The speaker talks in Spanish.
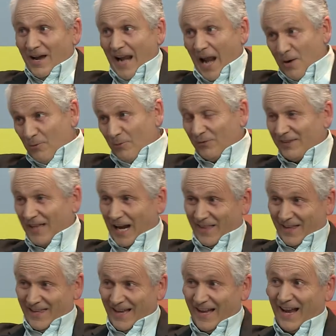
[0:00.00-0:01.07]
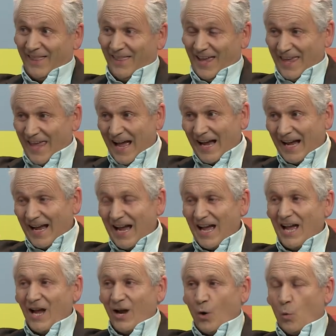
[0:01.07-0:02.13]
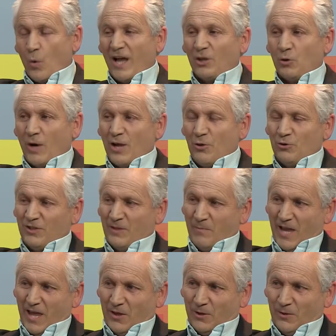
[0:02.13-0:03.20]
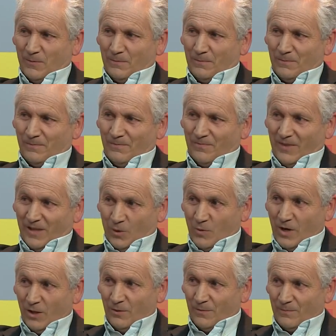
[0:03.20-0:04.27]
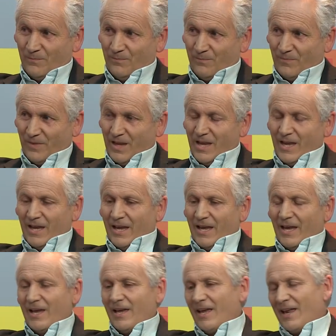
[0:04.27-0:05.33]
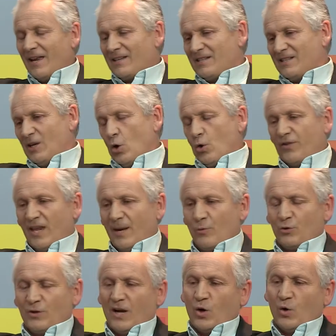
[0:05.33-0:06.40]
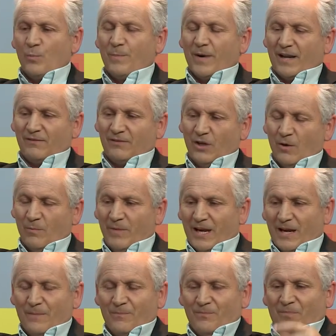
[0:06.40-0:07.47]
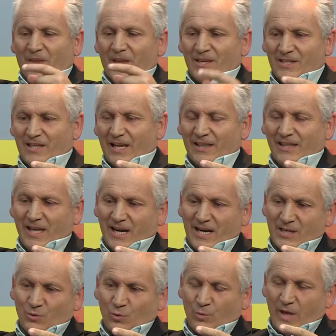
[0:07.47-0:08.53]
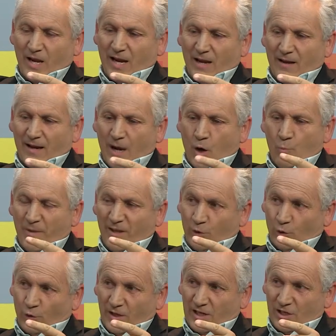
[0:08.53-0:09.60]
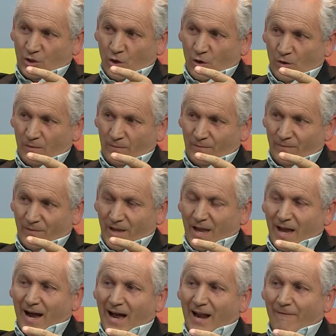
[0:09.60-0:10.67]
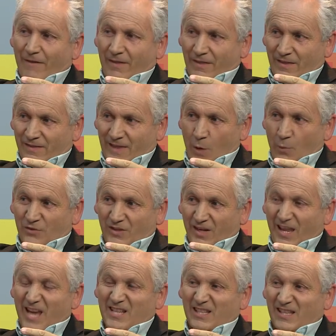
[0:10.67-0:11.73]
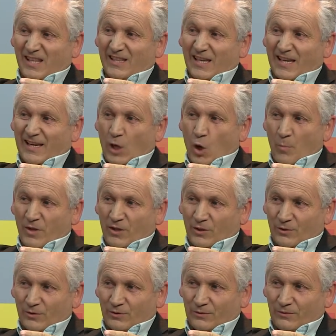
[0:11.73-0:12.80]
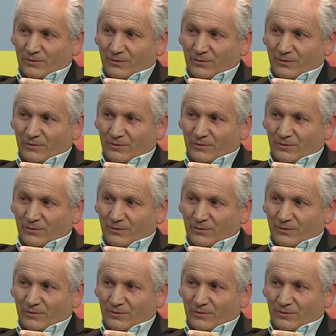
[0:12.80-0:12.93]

la luz tarda en llegar de allá acá cuatro años y medio acuerdo? Eh, si lo hiciéramos una comparación, mira, si la Tierra estuviera a un metro del Sol, Alfa Centauro estaría a 70 kilómetros.